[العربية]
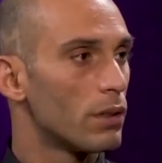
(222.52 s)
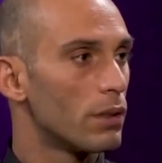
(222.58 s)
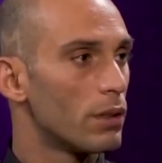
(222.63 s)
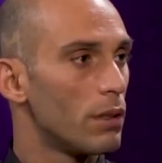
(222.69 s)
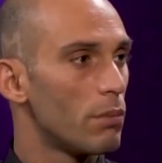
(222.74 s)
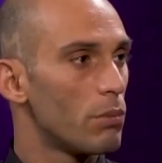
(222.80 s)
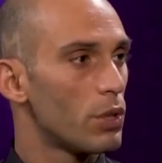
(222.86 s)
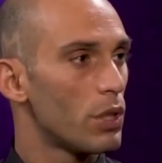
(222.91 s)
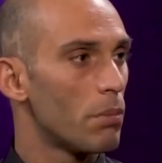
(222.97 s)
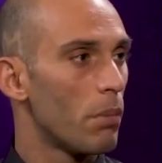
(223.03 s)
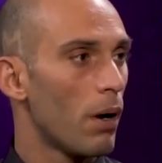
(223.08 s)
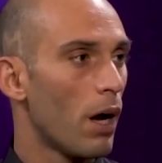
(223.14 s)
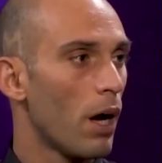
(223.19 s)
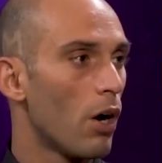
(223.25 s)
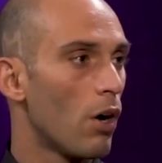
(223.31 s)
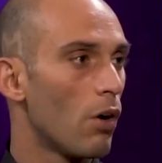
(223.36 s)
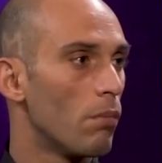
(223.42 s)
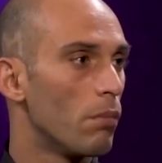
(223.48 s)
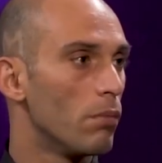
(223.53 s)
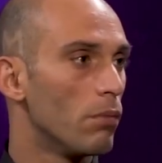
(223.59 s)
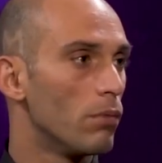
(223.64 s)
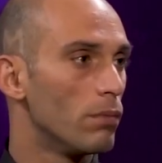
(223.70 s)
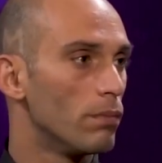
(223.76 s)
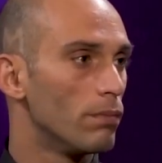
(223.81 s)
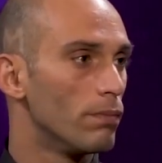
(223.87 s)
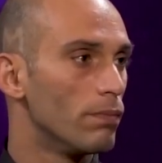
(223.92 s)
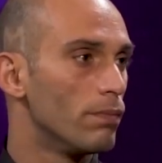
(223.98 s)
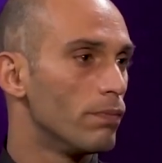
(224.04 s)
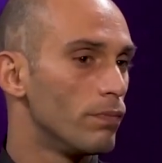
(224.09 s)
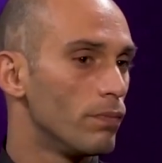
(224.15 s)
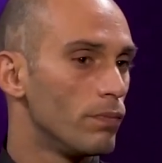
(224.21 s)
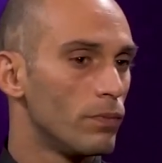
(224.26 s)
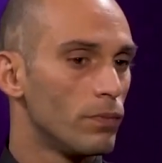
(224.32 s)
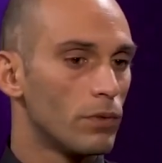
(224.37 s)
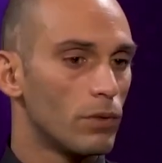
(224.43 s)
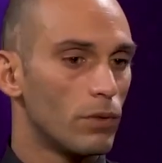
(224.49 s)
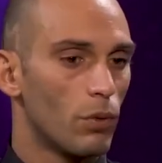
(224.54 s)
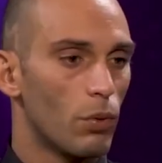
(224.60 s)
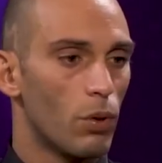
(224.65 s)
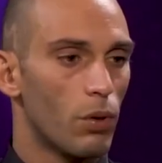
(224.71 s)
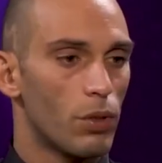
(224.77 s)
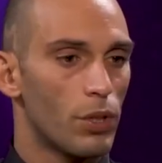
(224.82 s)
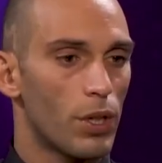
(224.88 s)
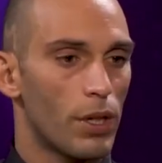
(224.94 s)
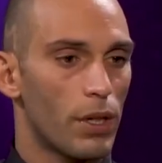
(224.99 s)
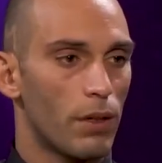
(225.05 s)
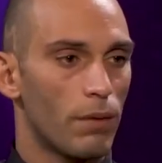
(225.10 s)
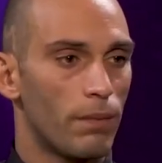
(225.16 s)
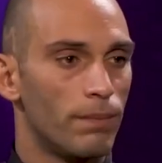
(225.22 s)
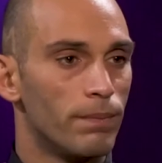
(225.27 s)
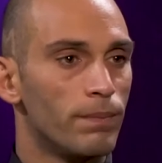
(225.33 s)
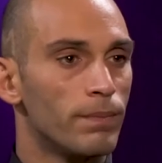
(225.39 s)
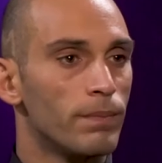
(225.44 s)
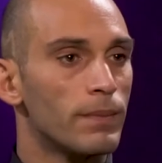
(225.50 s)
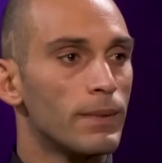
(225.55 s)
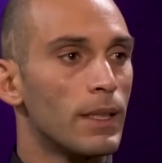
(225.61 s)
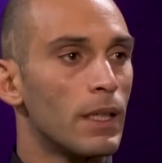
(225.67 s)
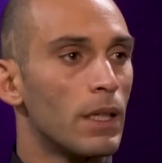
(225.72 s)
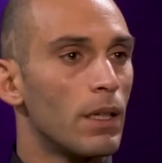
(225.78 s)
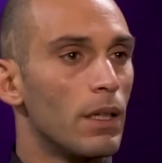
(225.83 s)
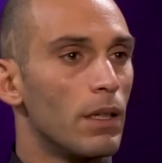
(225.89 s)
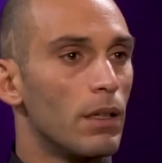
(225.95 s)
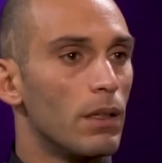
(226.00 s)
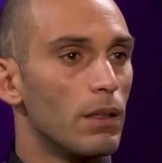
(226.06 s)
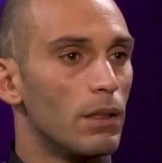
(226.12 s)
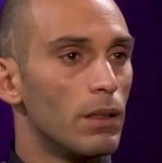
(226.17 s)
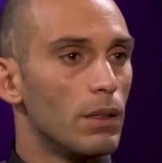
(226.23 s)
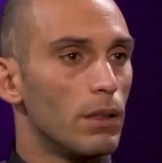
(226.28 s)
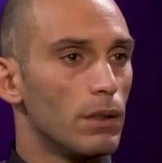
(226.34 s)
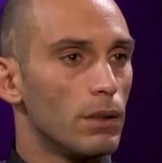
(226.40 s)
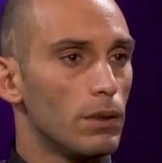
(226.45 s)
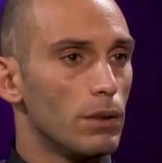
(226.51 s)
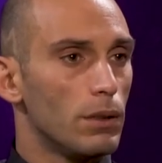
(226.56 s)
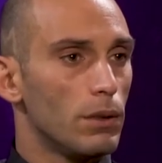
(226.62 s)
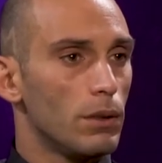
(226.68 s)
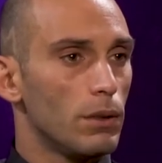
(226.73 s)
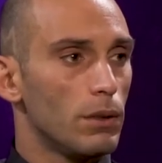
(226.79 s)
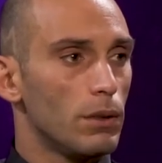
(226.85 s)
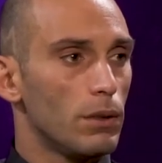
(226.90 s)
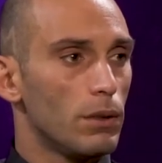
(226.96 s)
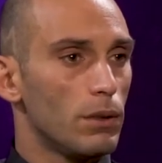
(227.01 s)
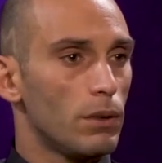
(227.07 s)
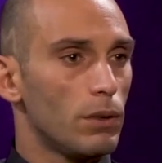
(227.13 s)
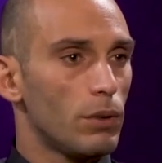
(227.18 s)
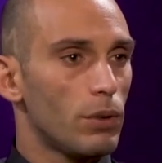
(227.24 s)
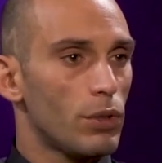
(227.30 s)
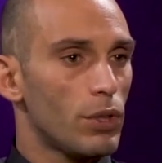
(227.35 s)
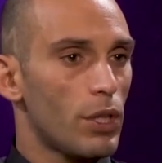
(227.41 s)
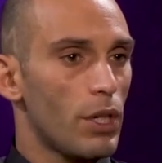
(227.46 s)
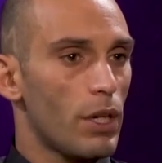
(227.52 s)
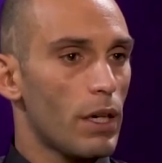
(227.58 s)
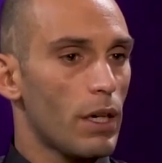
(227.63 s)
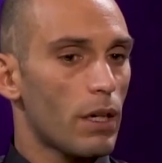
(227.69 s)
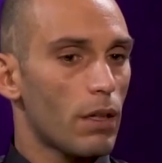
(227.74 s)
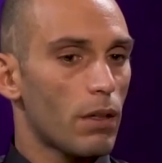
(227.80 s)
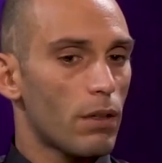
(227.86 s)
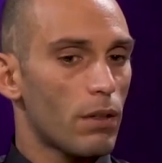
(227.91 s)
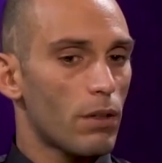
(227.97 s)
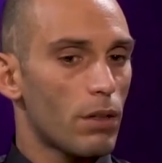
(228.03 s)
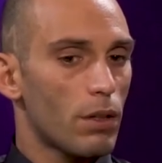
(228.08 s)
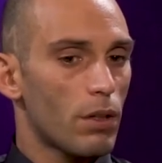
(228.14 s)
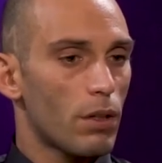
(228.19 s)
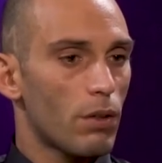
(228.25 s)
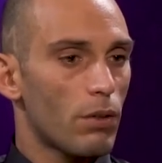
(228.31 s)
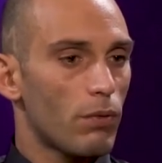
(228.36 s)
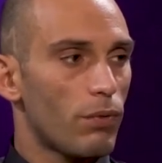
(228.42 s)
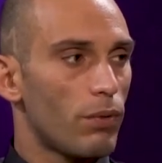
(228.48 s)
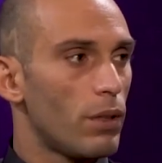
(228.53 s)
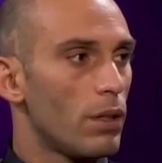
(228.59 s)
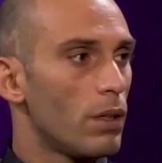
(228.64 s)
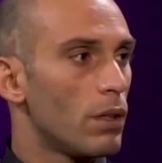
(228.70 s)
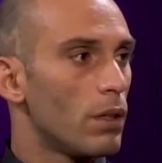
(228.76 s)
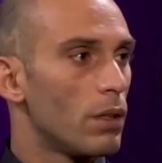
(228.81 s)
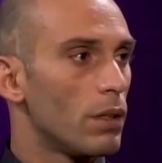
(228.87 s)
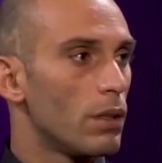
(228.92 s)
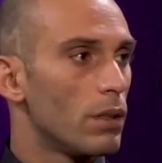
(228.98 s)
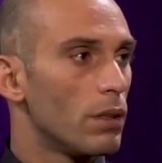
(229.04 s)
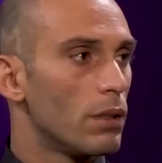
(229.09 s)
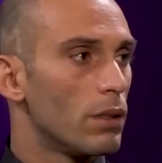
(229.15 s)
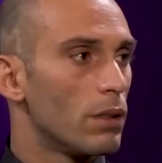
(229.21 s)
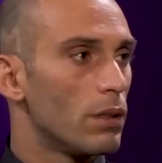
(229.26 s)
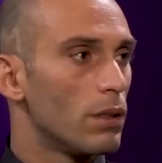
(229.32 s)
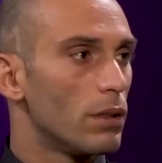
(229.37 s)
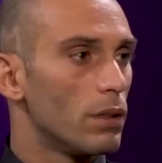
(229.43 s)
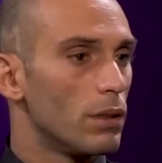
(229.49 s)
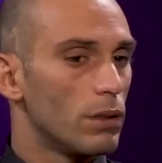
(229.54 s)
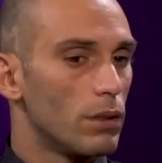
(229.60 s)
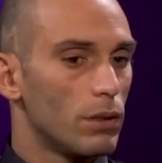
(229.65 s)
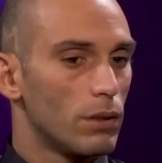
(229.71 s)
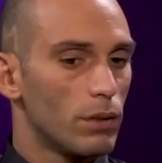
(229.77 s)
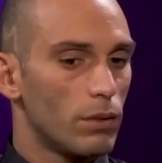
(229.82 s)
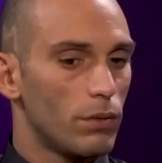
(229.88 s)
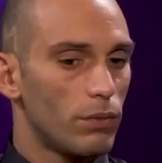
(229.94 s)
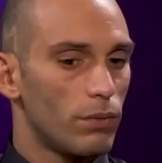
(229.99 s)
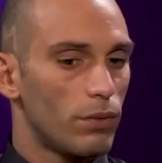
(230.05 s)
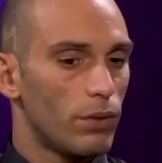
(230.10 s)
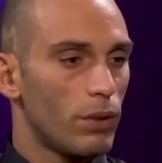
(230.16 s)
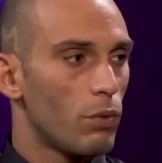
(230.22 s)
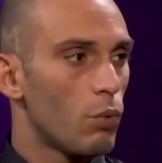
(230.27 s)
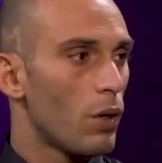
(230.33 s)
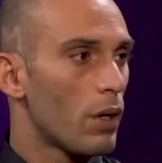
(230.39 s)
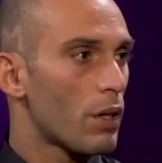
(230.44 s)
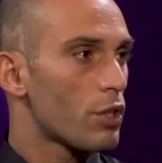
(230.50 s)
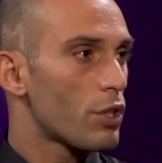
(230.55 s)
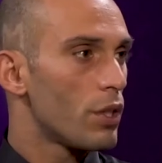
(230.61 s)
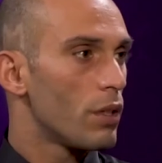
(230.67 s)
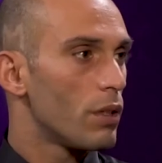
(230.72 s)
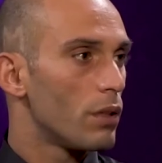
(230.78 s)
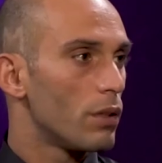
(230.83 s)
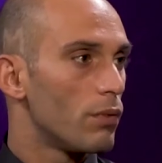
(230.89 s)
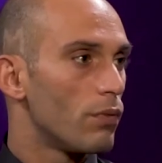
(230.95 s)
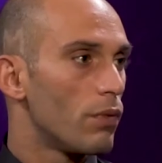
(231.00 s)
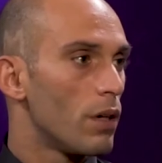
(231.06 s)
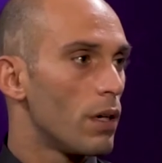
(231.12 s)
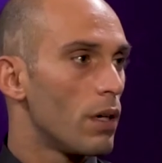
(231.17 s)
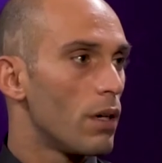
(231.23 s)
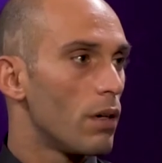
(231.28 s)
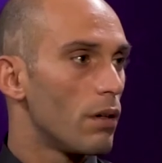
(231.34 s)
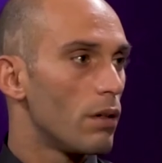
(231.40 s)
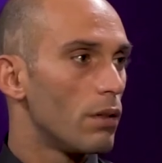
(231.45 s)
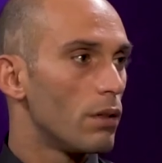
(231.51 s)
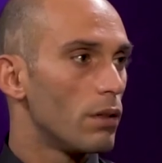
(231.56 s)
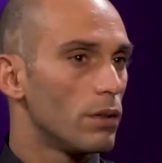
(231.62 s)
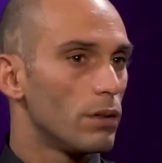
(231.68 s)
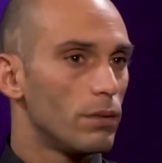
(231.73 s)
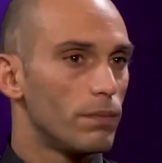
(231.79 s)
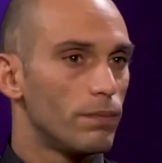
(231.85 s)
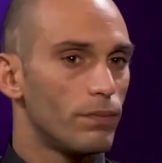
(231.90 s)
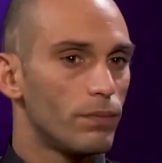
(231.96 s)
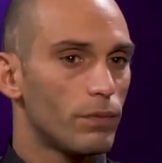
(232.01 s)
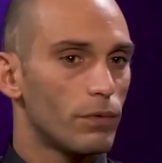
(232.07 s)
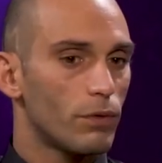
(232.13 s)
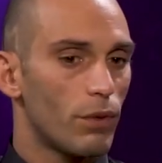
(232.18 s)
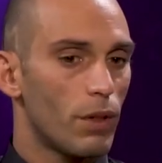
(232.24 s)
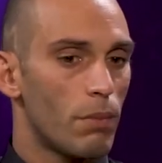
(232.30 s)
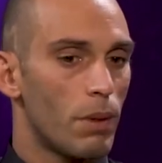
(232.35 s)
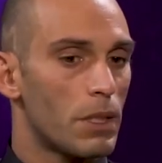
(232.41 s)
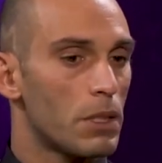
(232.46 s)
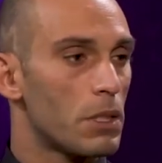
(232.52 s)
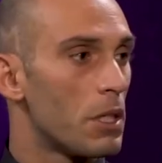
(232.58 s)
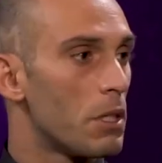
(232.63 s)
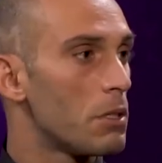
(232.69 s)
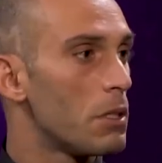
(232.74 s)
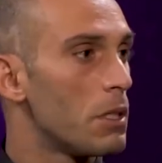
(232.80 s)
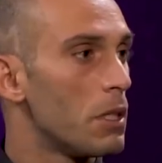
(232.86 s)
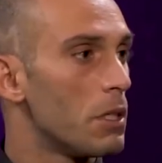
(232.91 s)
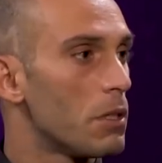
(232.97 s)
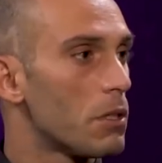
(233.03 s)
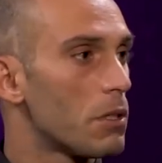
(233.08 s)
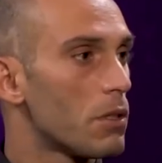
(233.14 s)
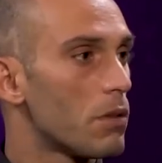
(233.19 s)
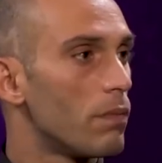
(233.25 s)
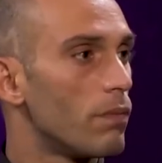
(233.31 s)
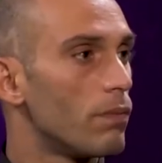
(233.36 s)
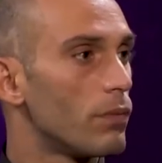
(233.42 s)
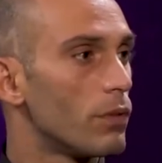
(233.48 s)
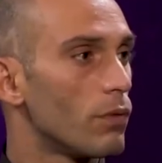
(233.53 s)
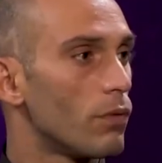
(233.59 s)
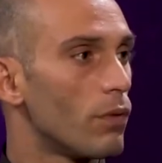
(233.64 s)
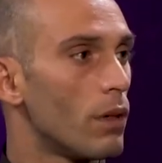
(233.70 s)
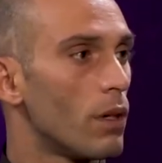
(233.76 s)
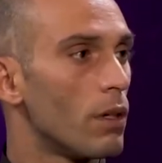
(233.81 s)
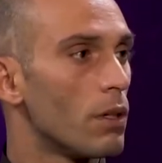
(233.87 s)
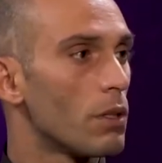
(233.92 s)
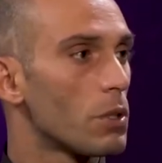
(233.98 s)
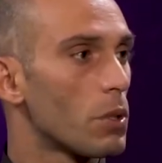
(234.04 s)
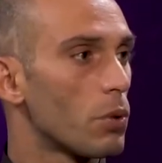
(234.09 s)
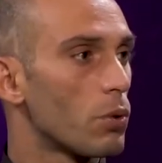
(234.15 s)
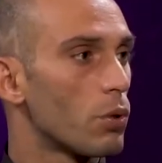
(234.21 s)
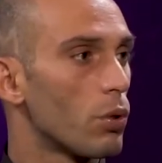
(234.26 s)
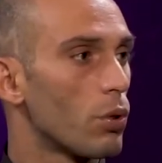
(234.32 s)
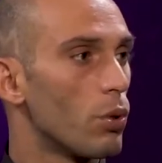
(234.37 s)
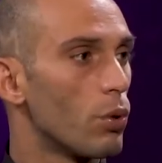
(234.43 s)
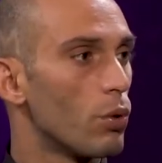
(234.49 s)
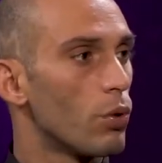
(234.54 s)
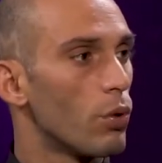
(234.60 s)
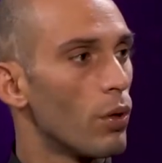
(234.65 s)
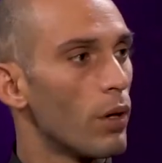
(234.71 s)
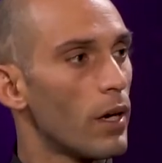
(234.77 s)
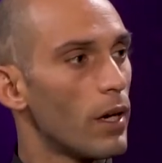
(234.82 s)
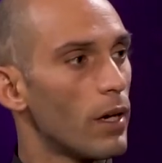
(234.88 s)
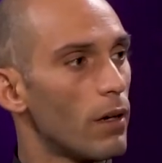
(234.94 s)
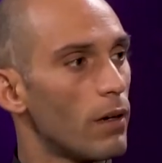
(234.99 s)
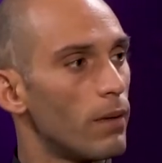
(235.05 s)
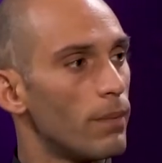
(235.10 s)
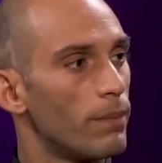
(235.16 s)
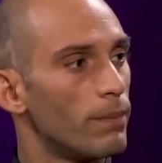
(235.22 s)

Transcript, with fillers: نمشي معاهم وكل شيء آه، شاركت آه، في آه، في ورشه في في المنزاسيس في السنتر كولتوريل